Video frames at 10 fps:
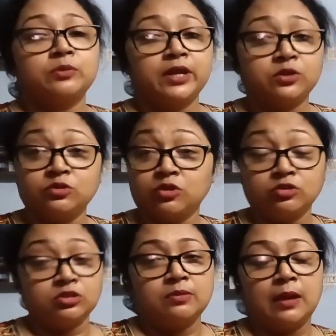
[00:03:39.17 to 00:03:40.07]
তোমার একটু
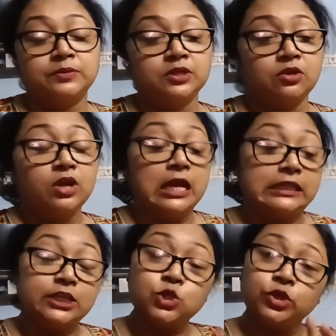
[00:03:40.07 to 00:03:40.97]
জ্বর জ্বর ভাবছিল
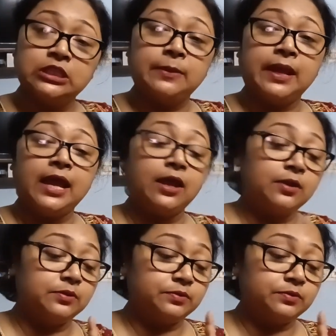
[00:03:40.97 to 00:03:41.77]
যে সন্ধেবেলা